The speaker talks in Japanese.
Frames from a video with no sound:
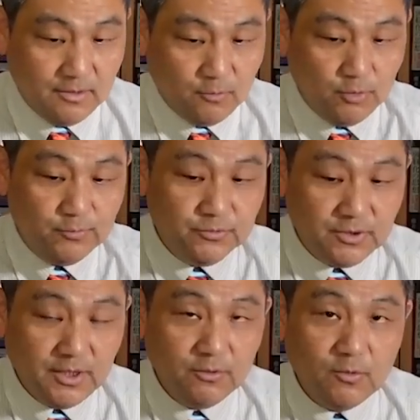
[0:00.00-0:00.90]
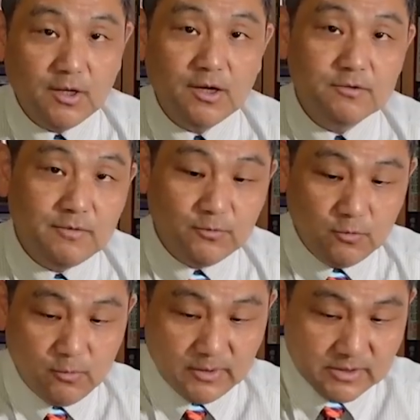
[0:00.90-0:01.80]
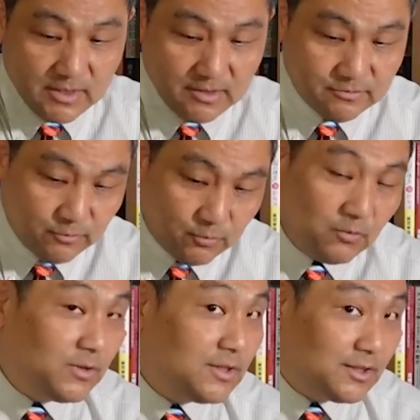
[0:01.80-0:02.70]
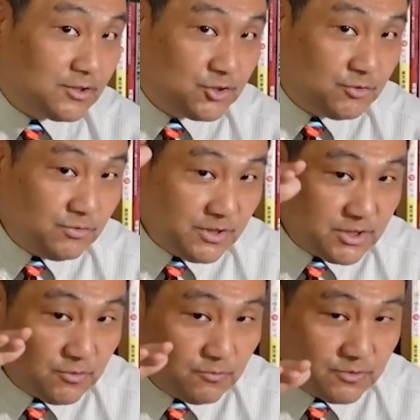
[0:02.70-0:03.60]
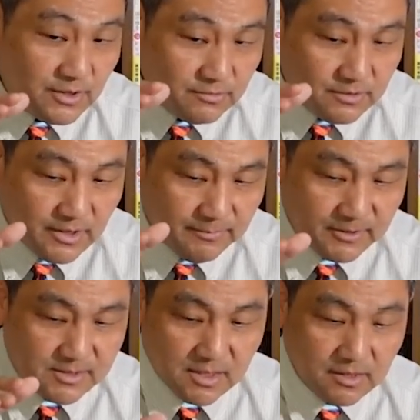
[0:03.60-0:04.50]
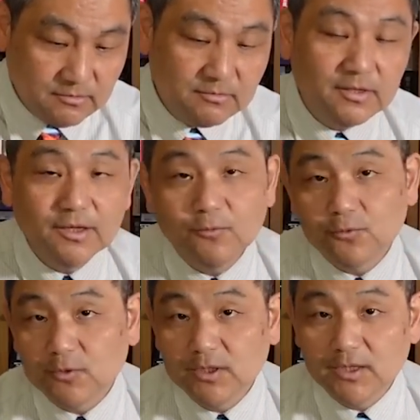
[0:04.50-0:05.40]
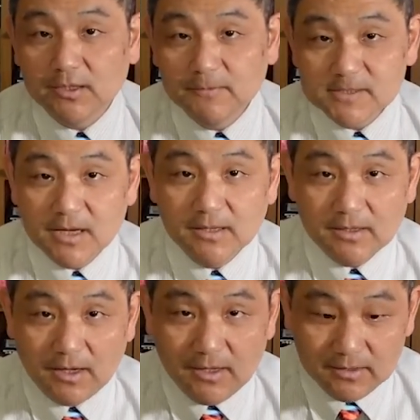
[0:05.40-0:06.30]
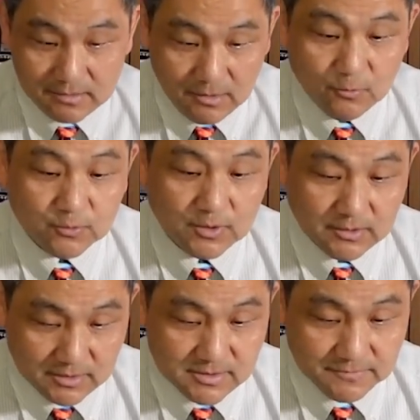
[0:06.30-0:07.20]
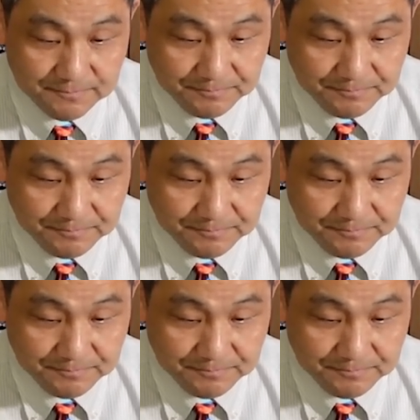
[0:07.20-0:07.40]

この物件の価格はどこまで下がるのといったら11億円くらいまで下がるってことになりませんかっていうことなんです。